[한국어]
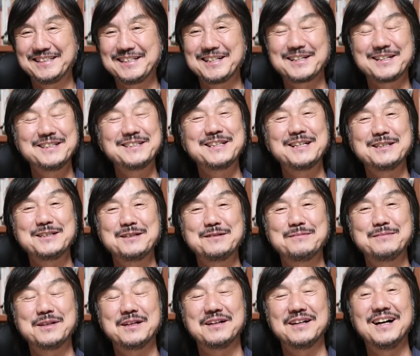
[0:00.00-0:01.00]
착한
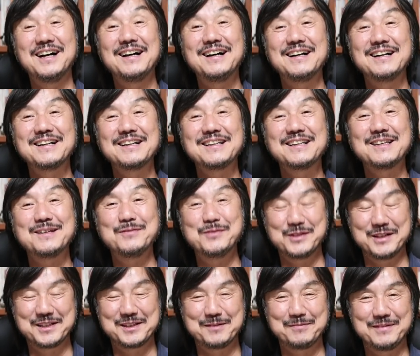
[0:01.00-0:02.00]
사진은 버려라
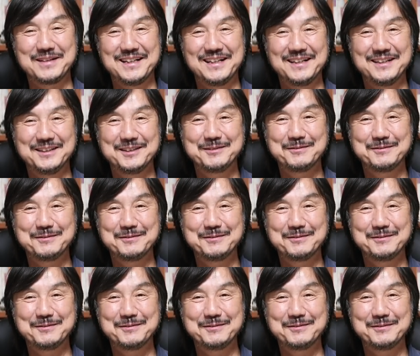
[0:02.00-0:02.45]
김홍이었습니다.